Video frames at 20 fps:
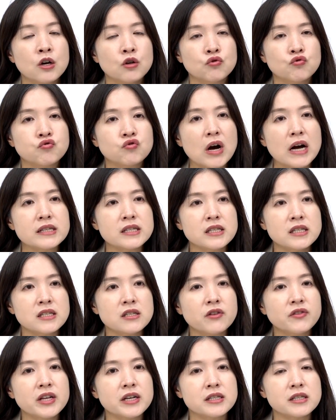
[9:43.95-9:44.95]
두 가지
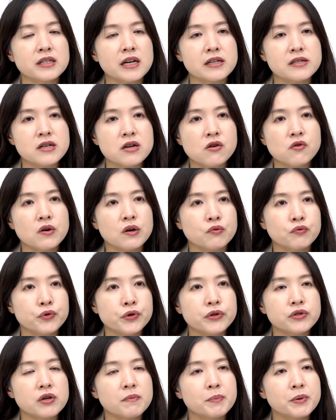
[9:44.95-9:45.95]
선택지가 있을 것
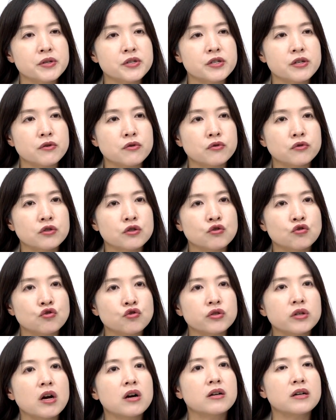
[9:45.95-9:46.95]
같고요. 첫 번째로는
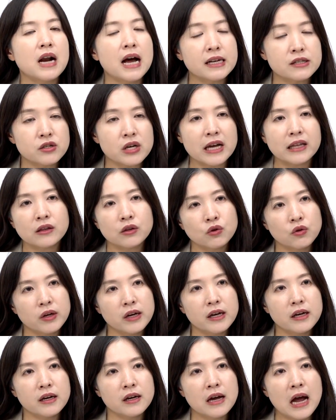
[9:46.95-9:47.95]
추경을 하지
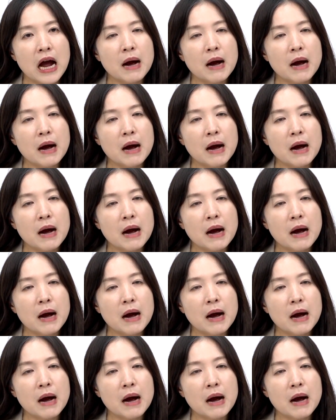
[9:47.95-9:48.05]
않되